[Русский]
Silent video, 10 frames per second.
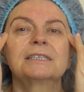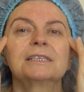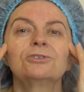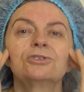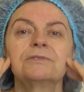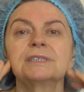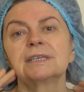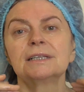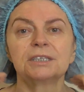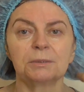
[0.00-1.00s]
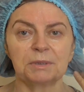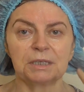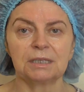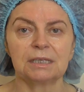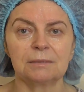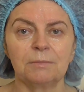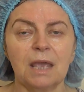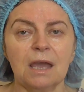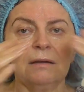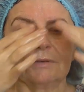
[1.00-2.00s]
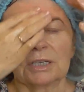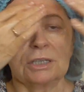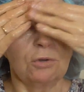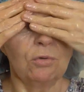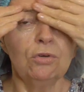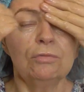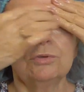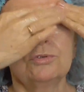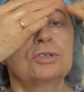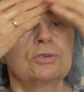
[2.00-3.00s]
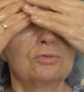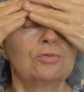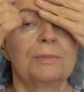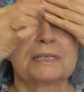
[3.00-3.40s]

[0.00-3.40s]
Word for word: Если еще вы сделаете перед этим воротниковую зону,